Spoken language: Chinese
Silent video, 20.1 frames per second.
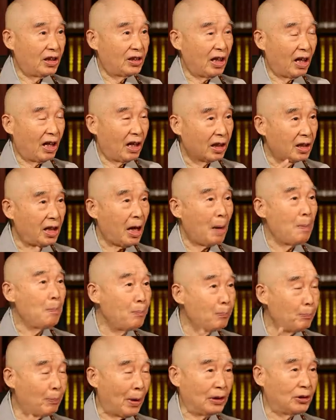界上
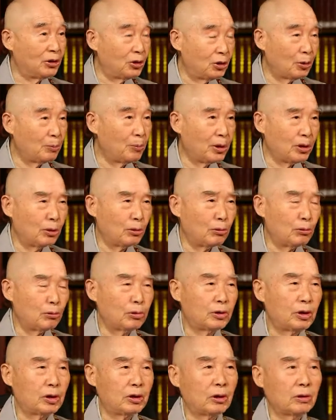根本就没有
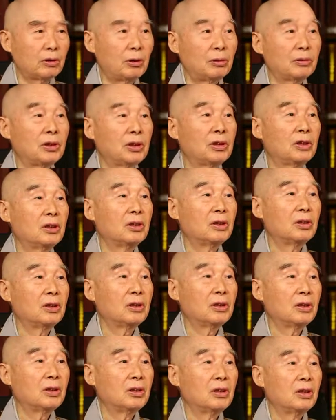物质这个东西。
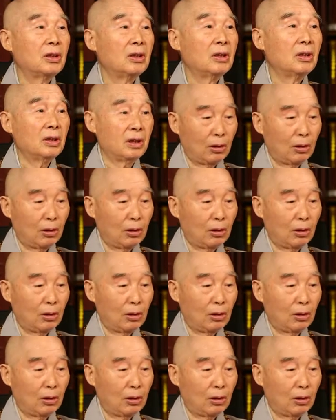嗯。